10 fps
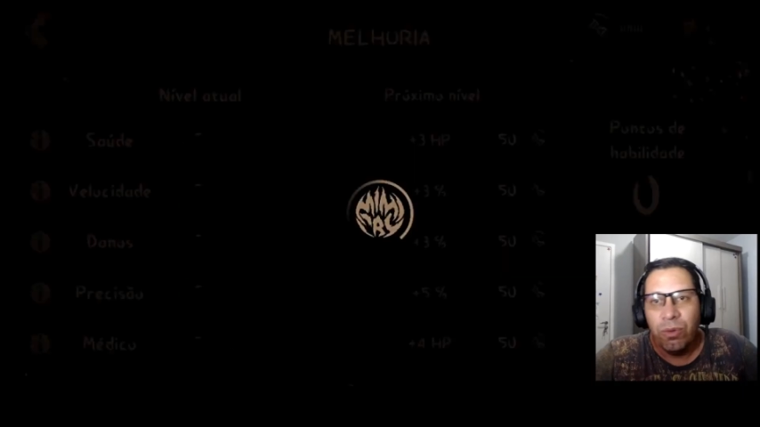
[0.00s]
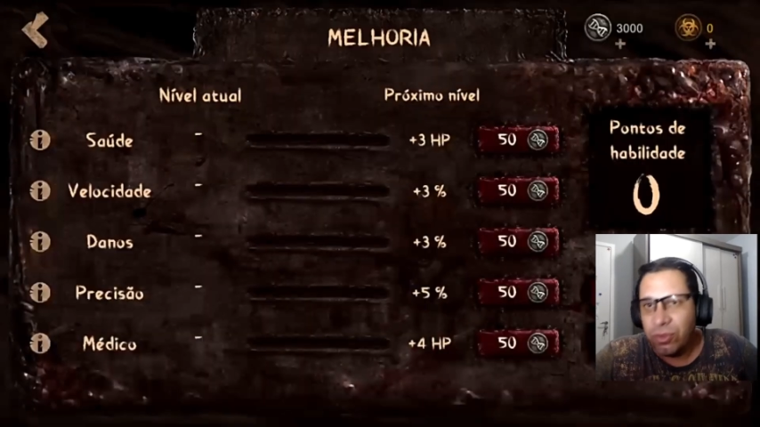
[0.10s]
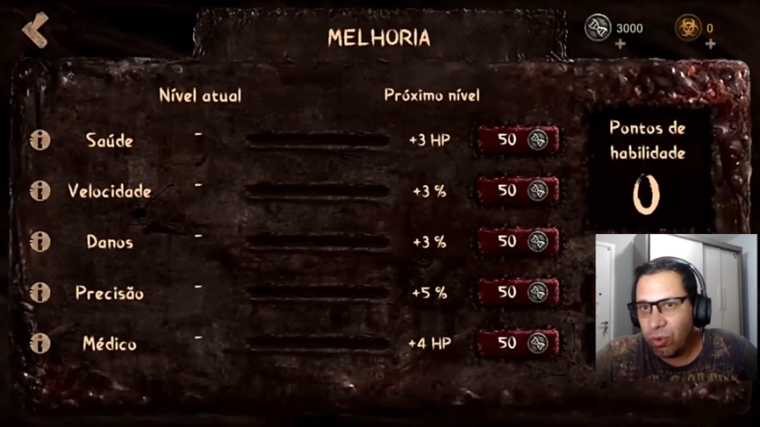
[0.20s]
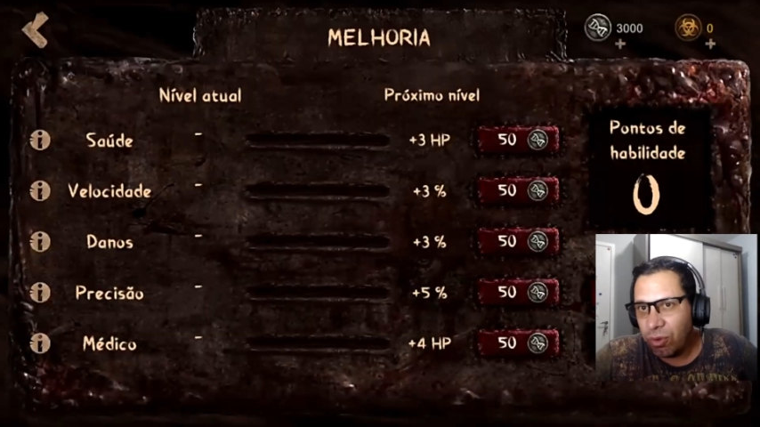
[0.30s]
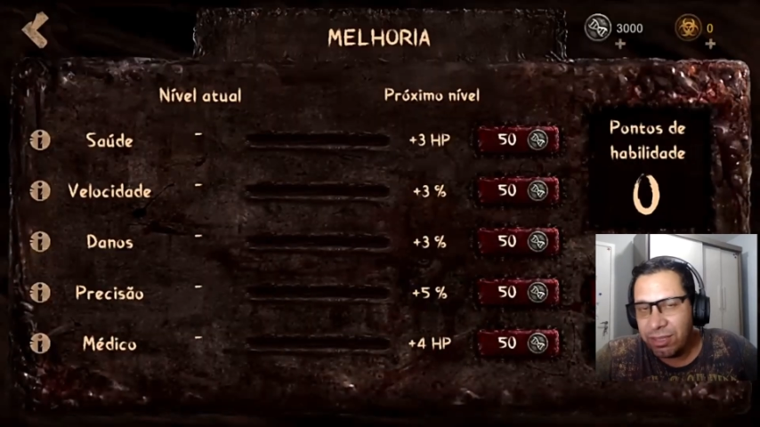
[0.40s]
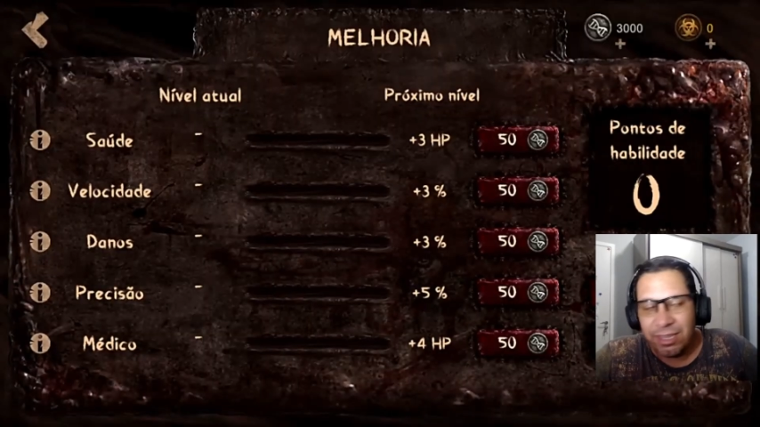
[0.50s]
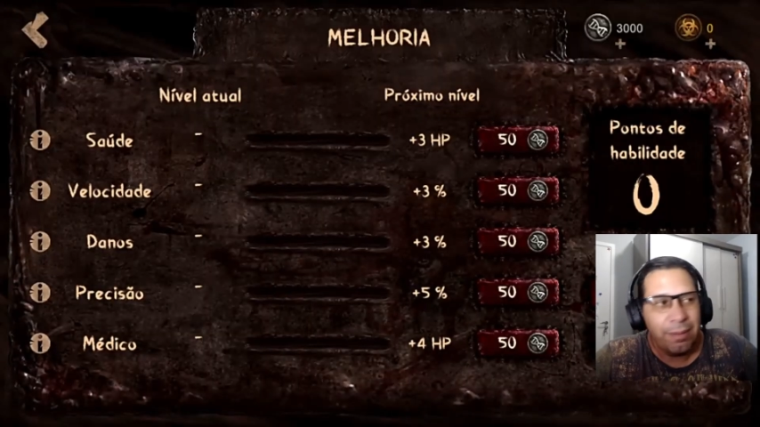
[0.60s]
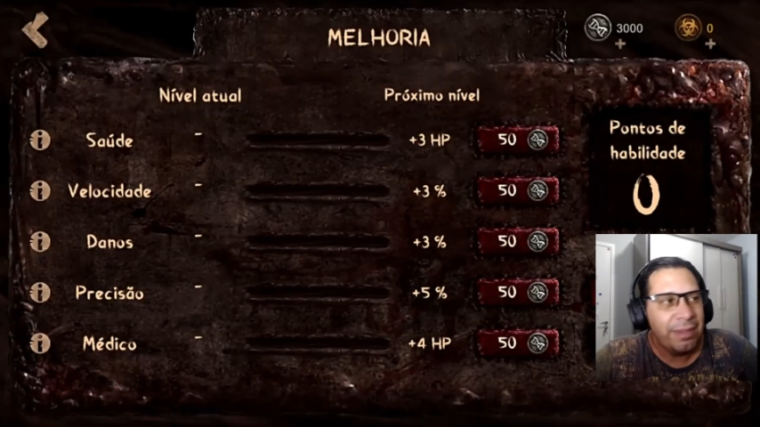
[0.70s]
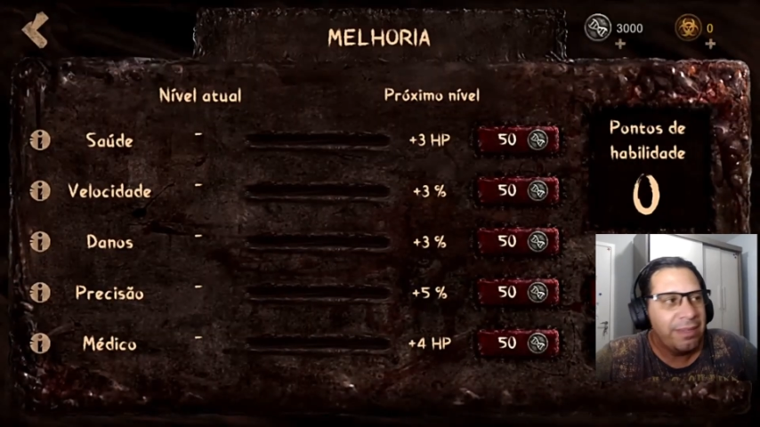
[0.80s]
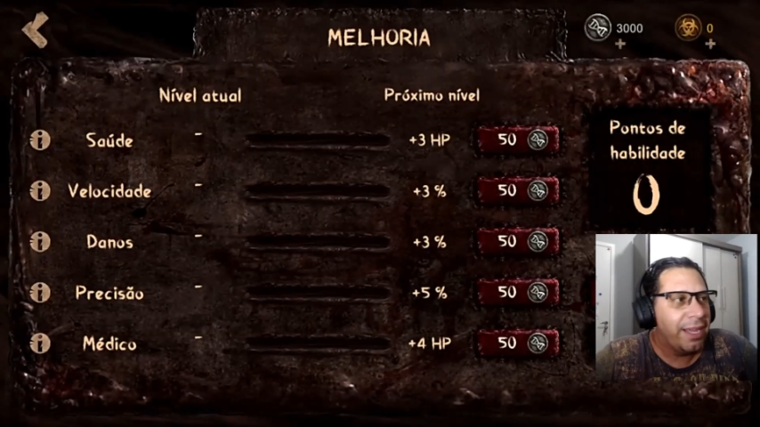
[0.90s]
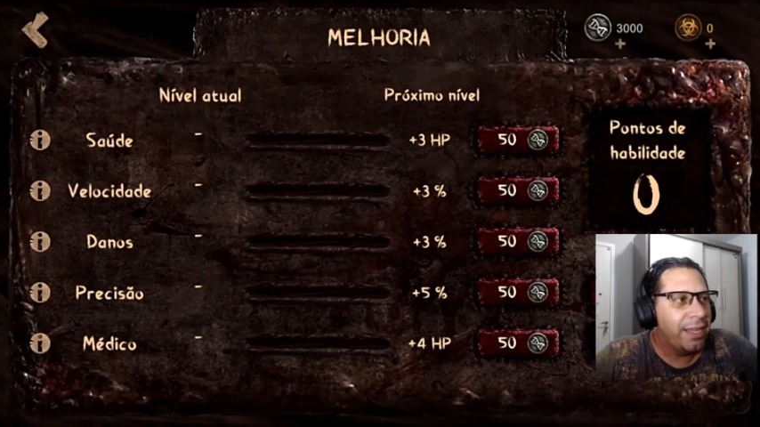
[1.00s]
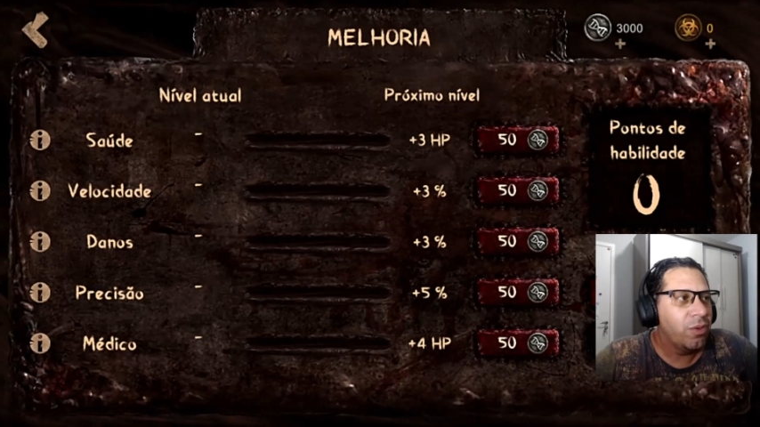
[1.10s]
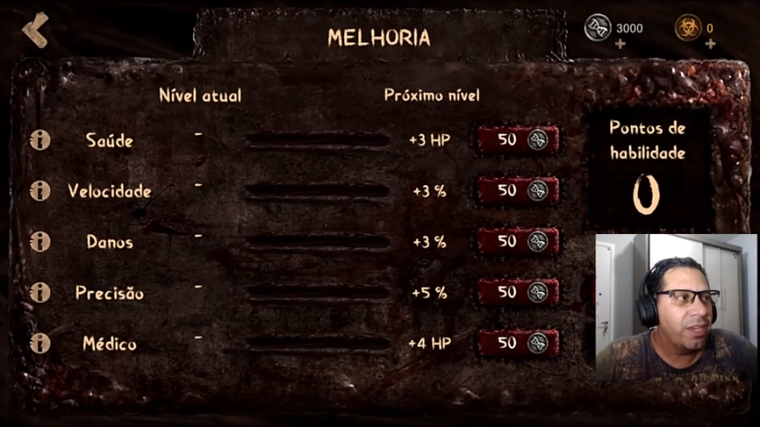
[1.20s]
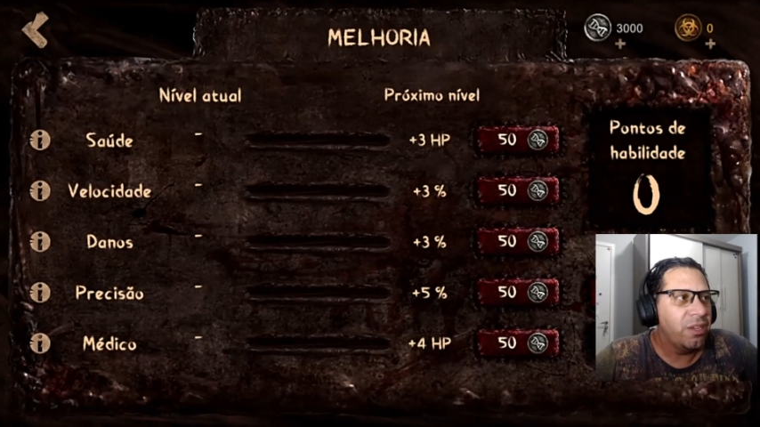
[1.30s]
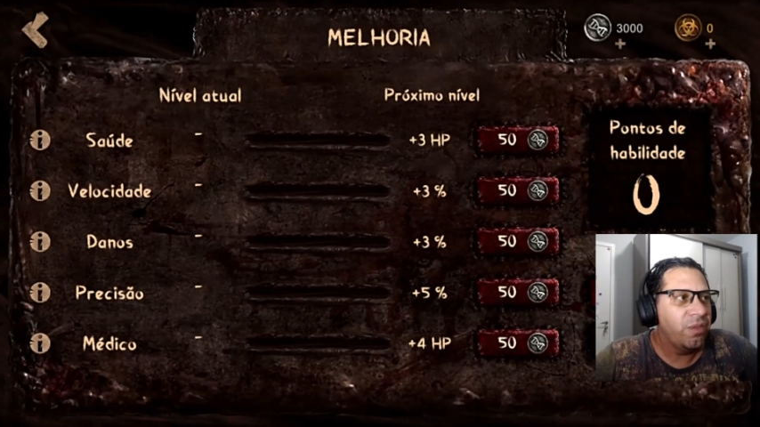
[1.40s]
Os tokens nada mais é
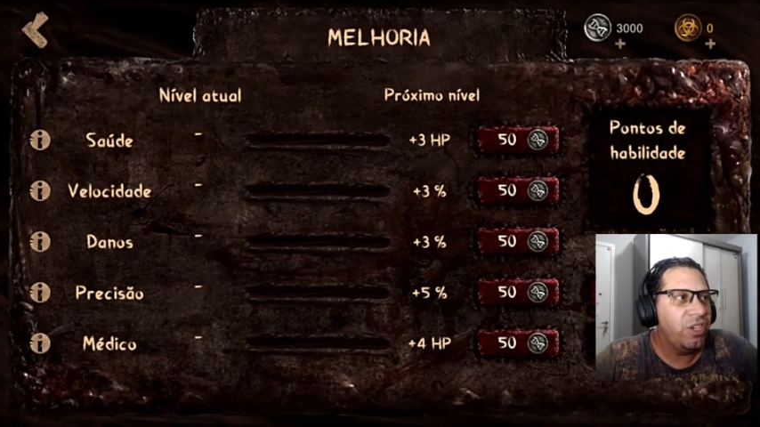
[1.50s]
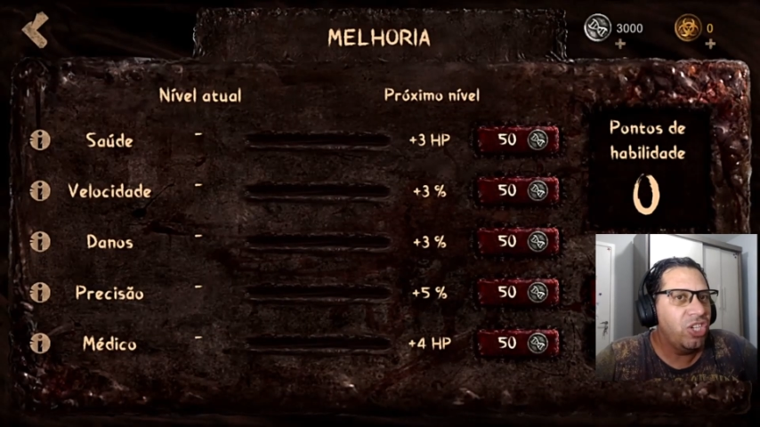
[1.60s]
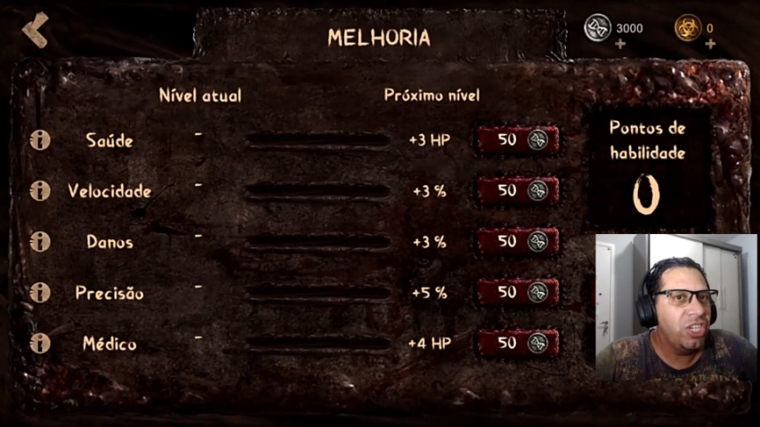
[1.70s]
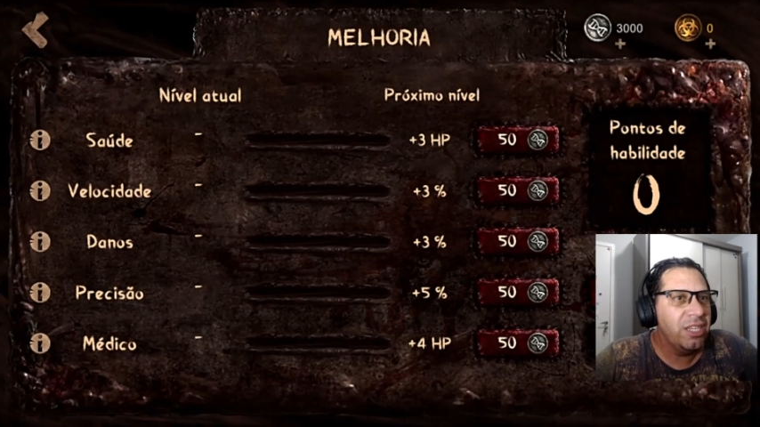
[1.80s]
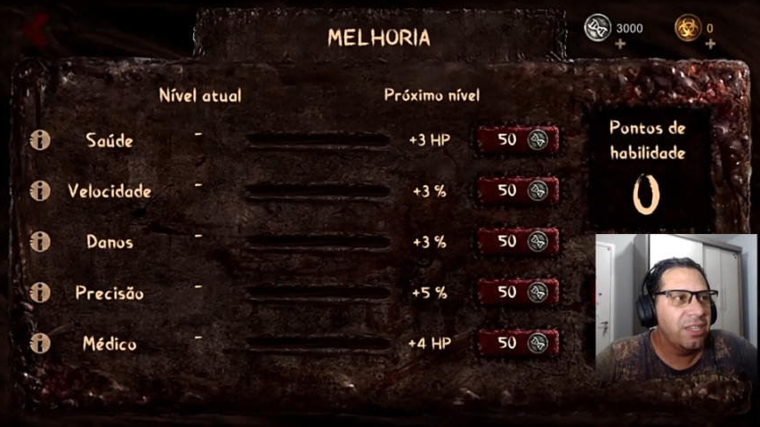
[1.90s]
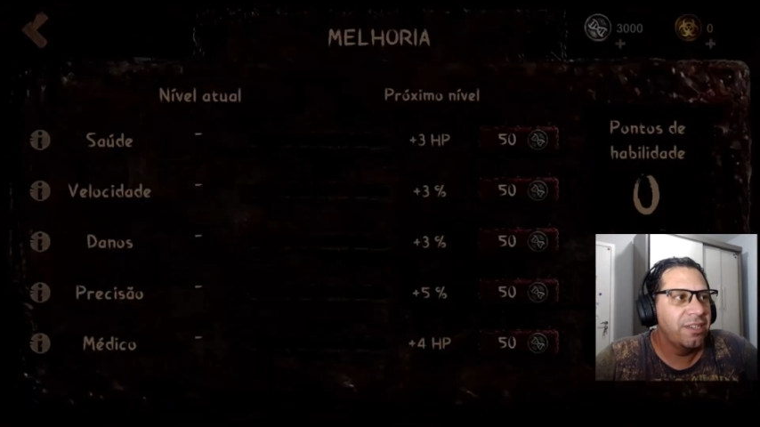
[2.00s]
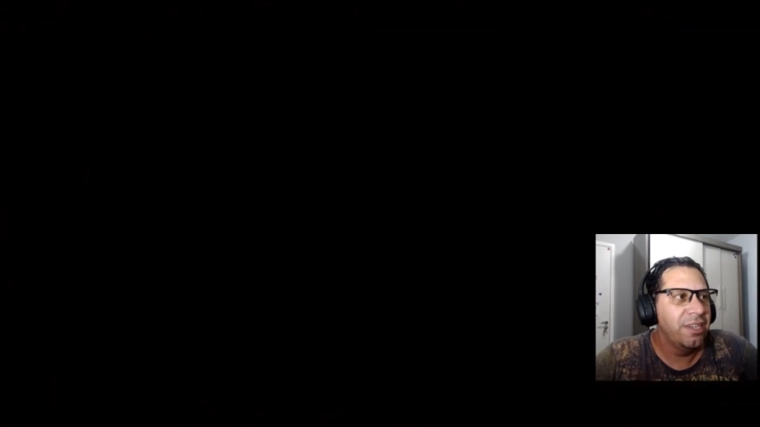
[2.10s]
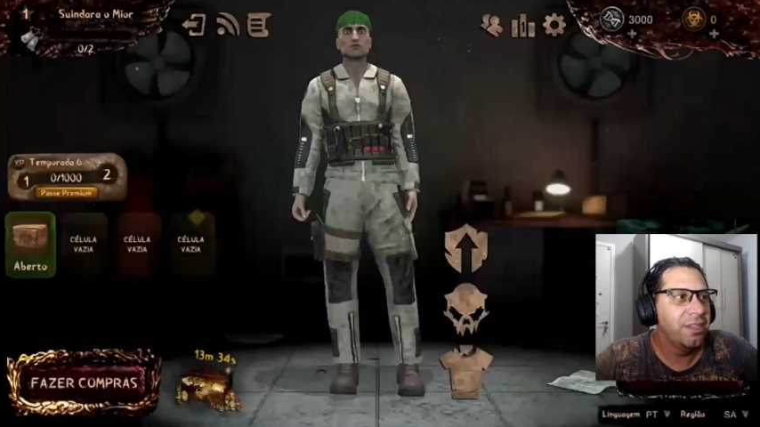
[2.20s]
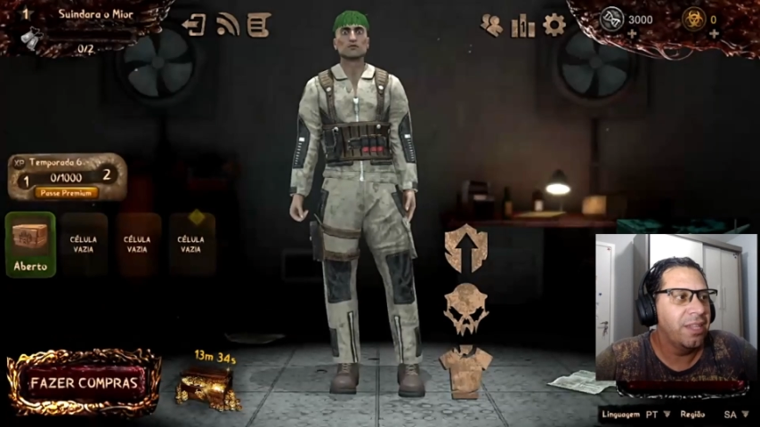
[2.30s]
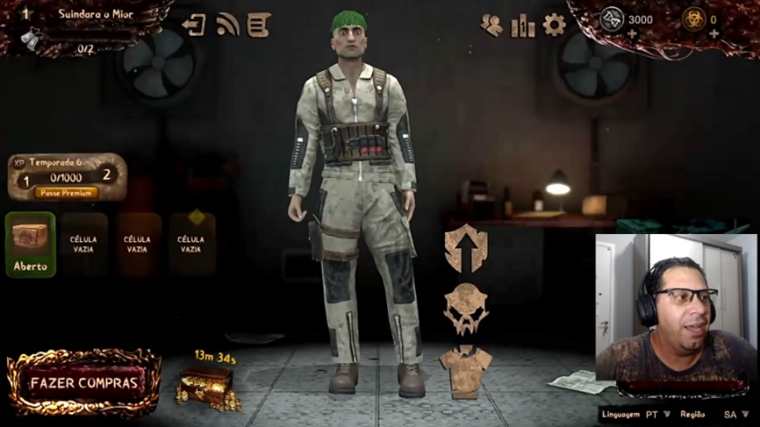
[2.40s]
do que as fichinhas,